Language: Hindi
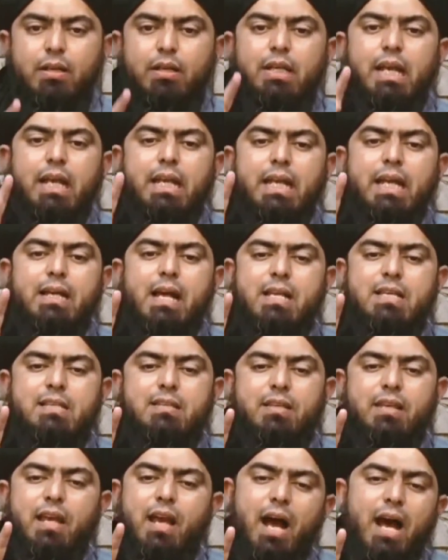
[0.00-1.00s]
यानी ये इस
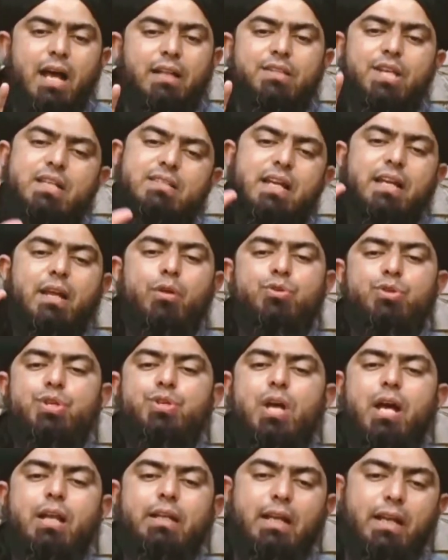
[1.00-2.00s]
ये हाथ जैसा कि उसकी
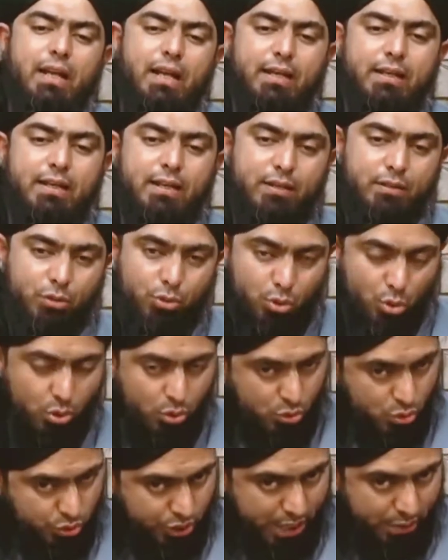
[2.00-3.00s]
शान के लायक है
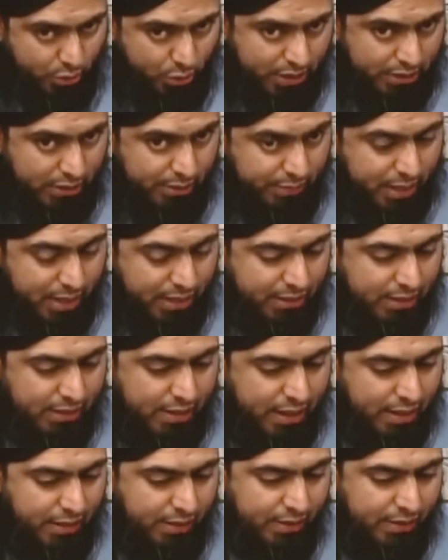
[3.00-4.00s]
दोनों शानों के दरमियान
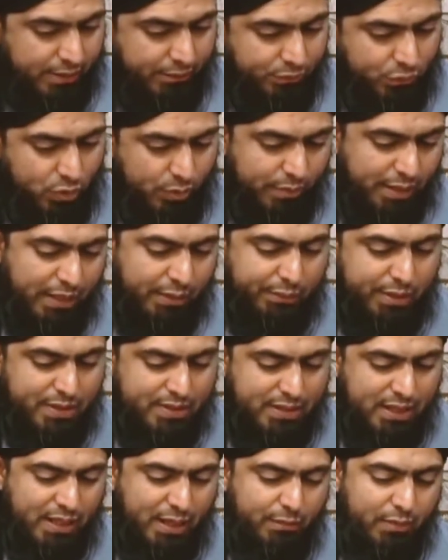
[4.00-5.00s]
रखा तो मैंने अपने
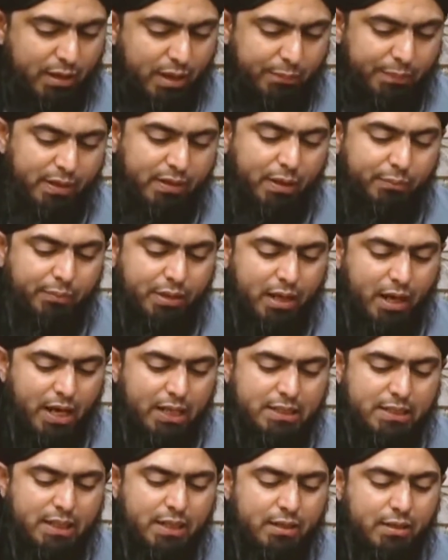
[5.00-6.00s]
सीने में अपने रब के
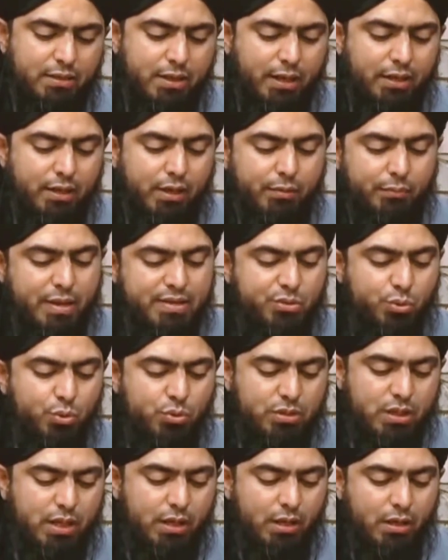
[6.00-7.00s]
हाथ की ठंडक
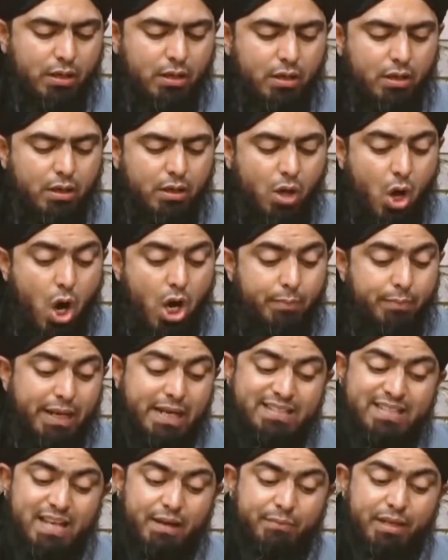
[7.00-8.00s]
महसूस की और
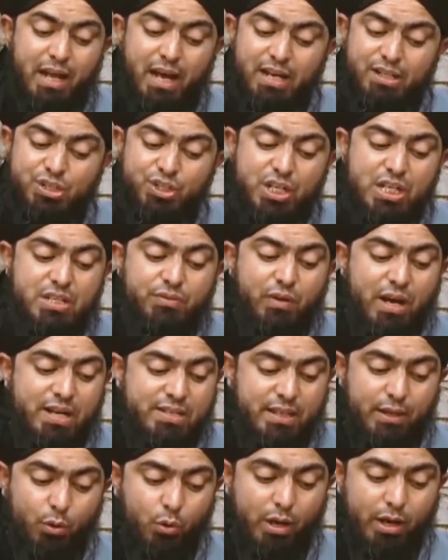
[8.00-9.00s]
मेरे सामने हर चीज़
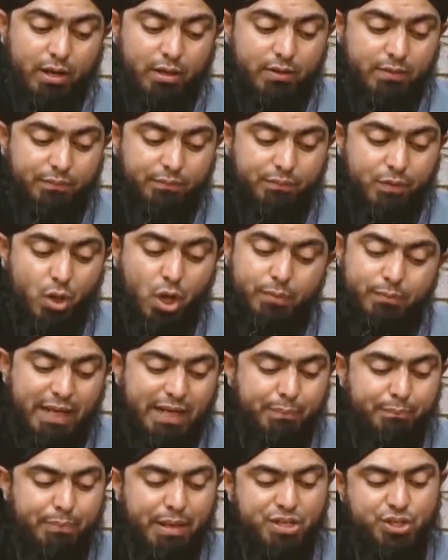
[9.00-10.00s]
वाज हो गई और
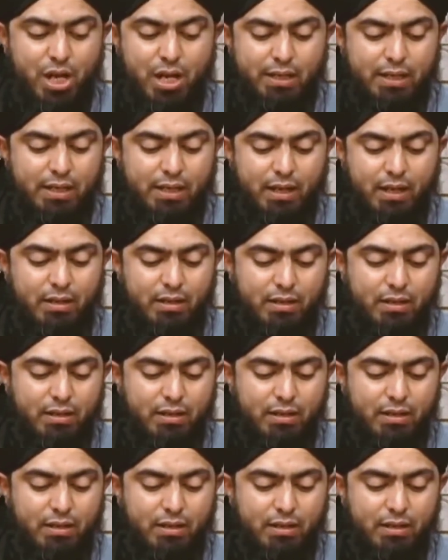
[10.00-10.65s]
मैंने पहचान लिया